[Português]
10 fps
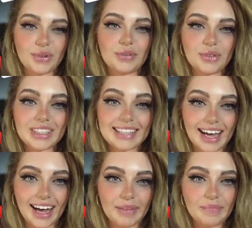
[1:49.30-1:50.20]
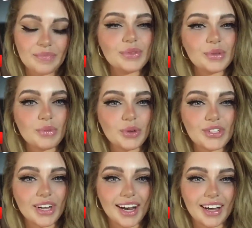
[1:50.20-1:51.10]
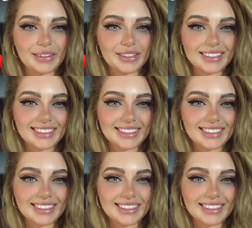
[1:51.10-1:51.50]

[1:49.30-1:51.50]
vou votar no Bolsonaro.